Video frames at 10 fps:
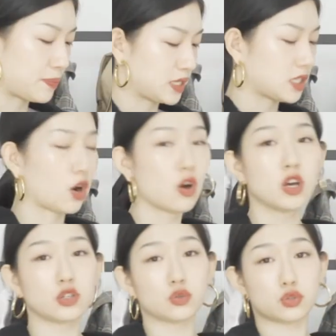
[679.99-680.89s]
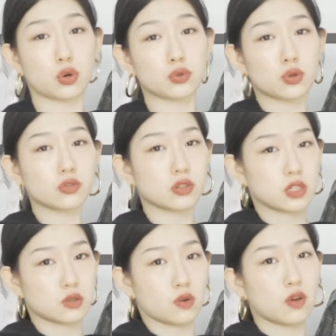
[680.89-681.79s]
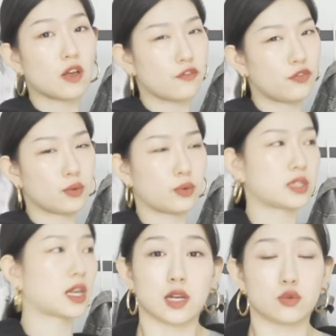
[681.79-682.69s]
比较有秋冬的那种氛围在。